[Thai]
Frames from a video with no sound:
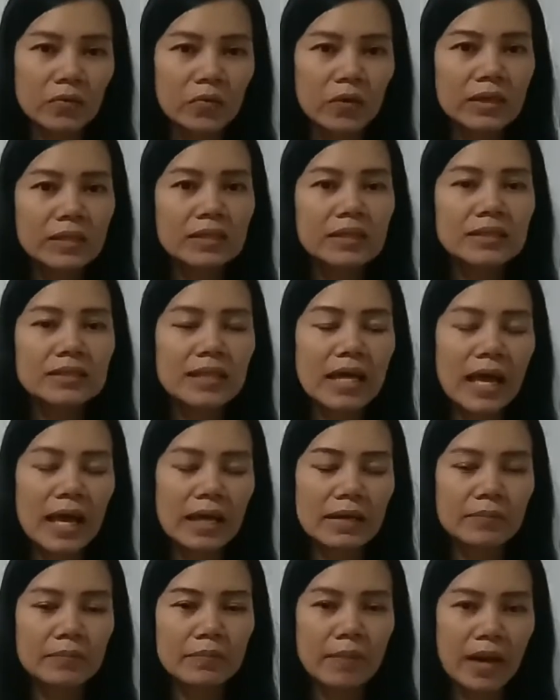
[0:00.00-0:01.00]
ควรเลือก
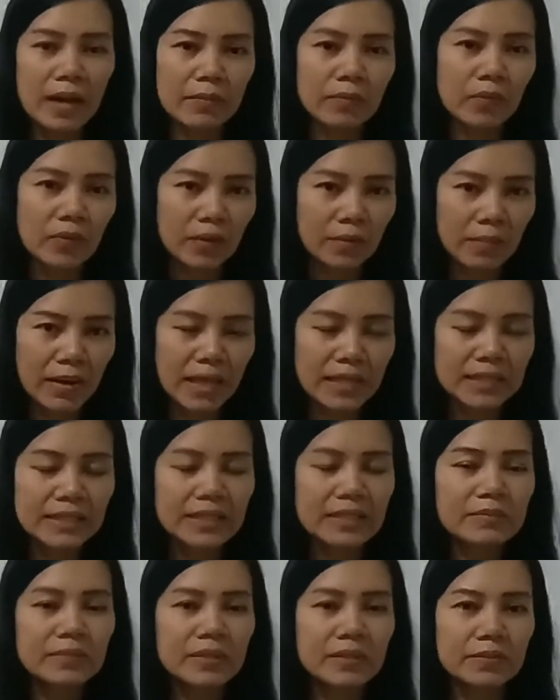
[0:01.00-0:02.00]
ทานผักผลไม้
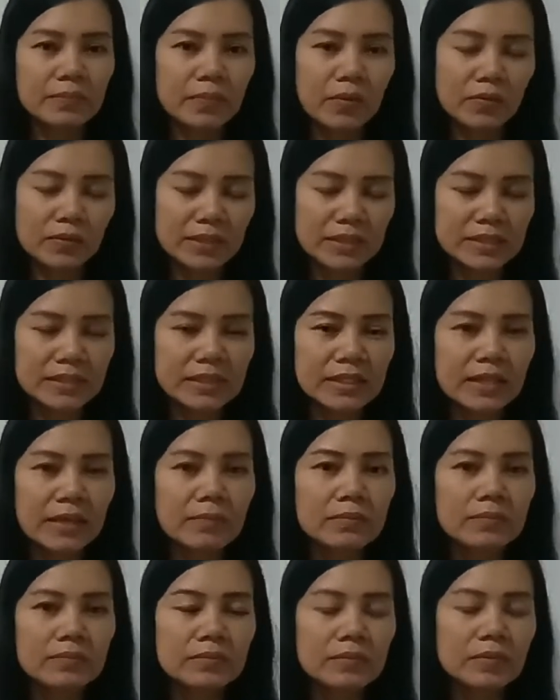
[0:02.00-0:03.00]
ที่มีโพแทสเซีย
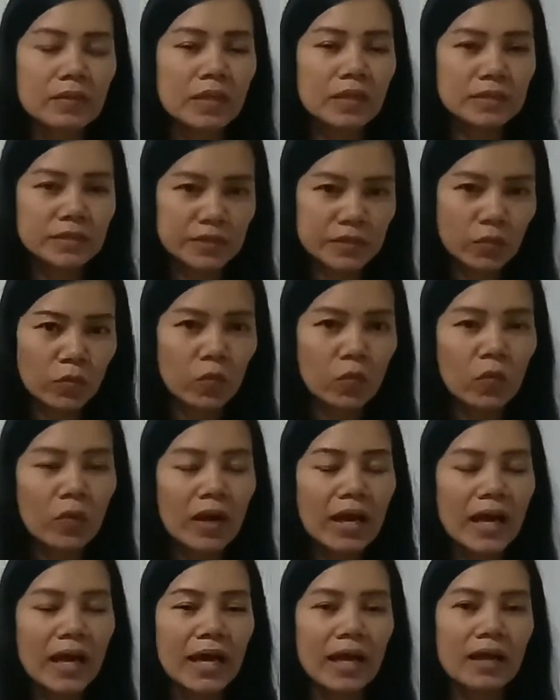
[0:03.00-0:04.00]
มสูง
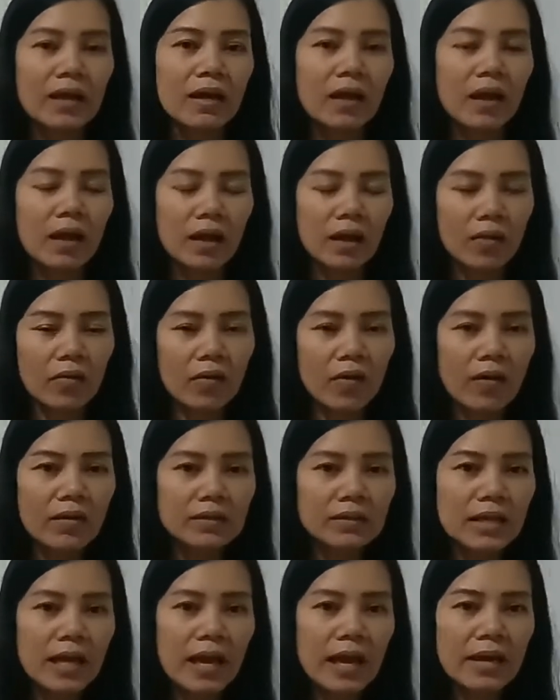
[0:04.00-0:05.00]
ค่ะ แล้วก็
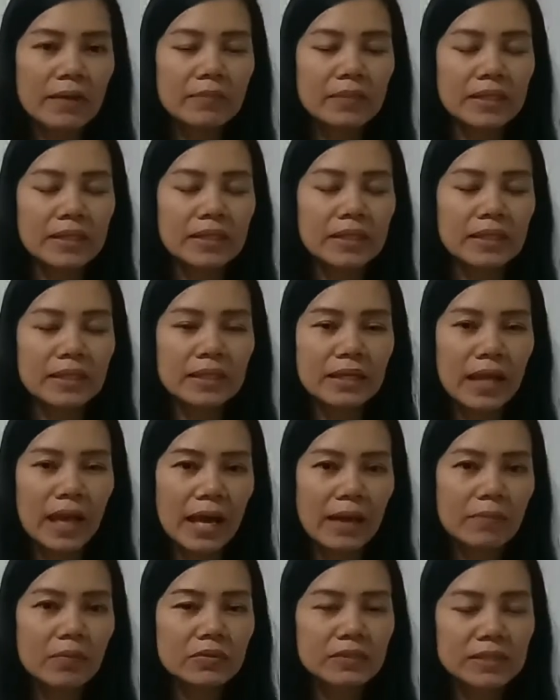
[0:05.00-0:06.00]
ถ้ามี
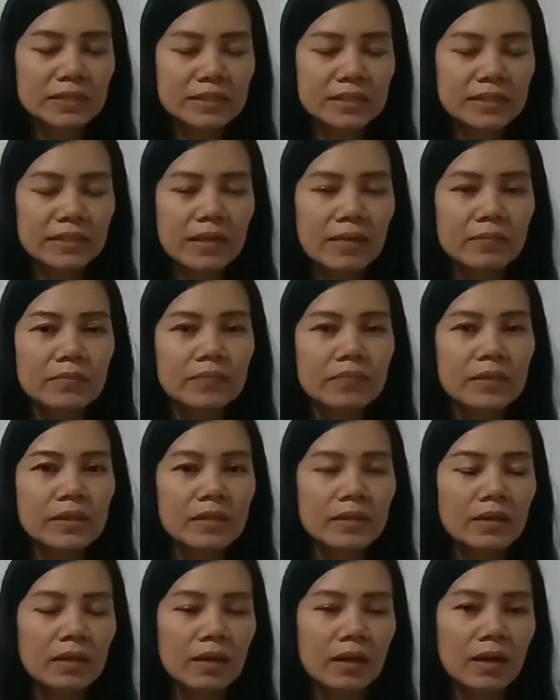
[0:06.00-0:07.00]
ค่าโพแทสเซียม
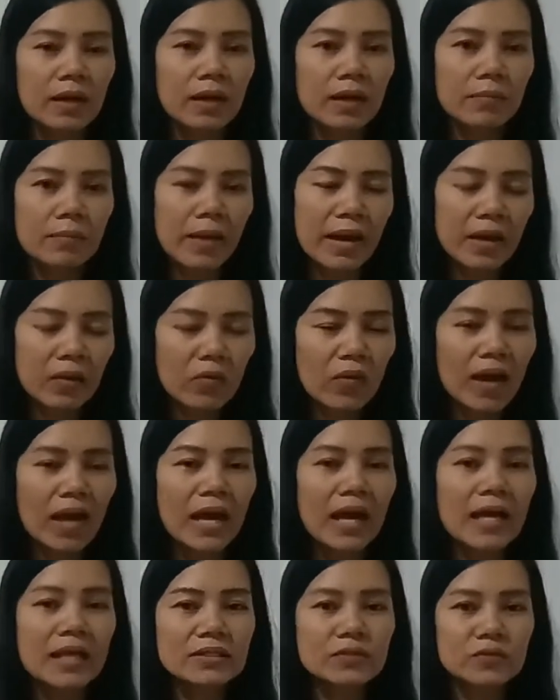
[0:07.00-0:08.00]
มากกว่า
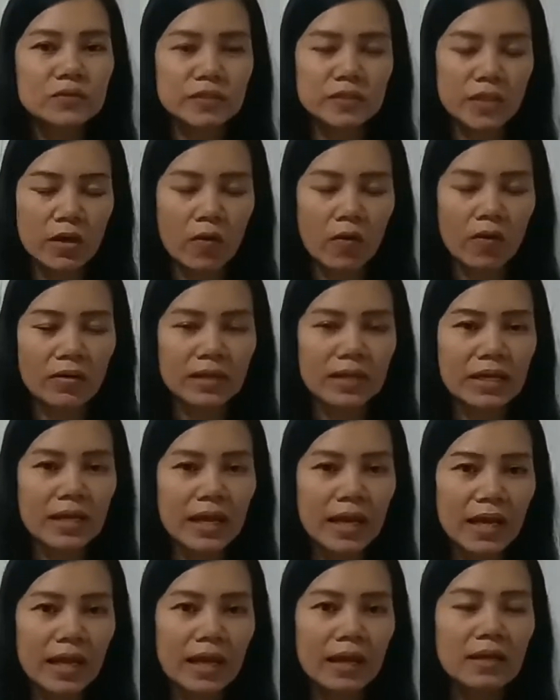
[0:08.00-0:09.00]
5.2 นะ
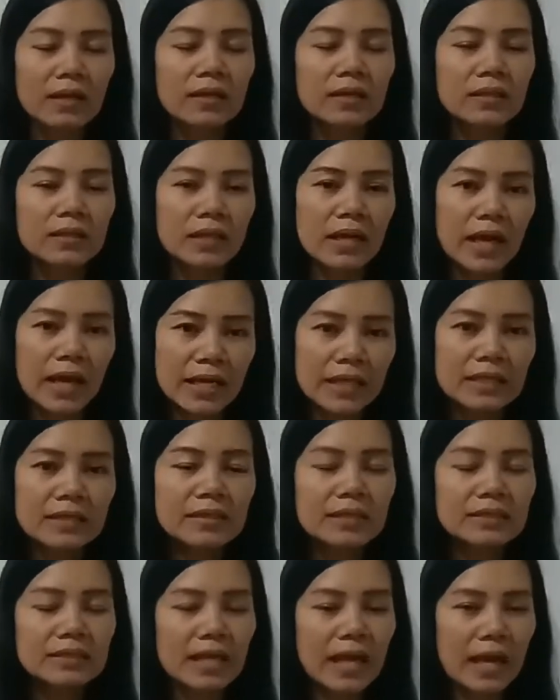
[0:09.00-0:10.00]
คะ ให้
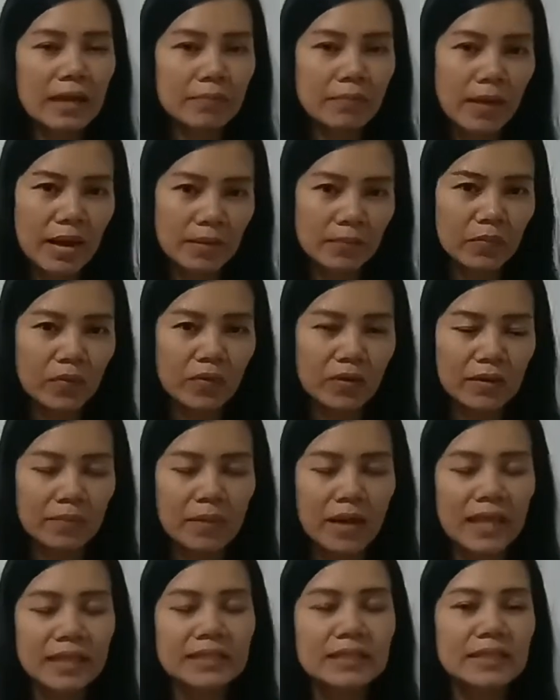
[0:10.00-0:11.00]
เลือกทานผักผล
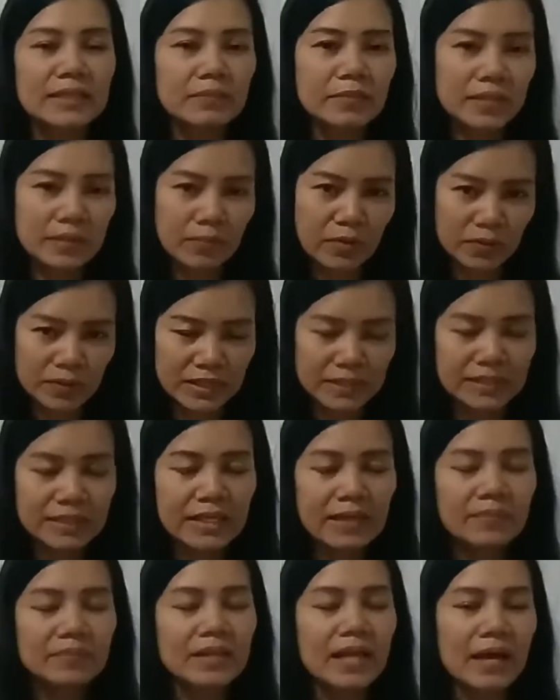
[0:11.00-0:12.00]
ไม้ที่มีโพแทส
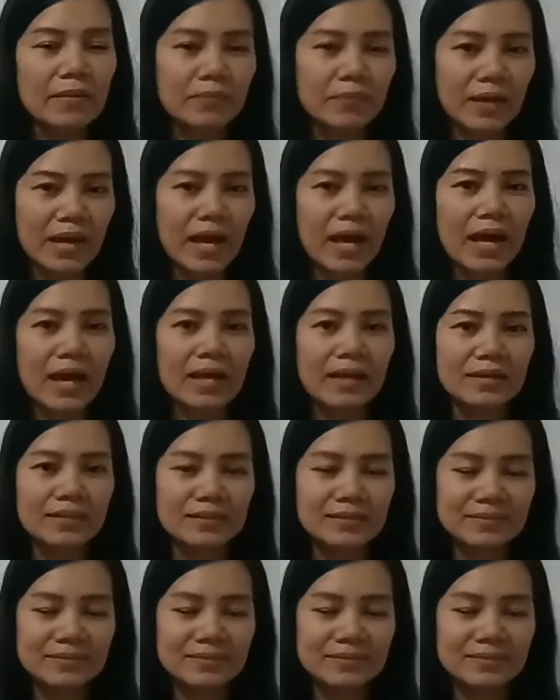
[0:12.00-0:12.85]
เซียมต่ำค่ะ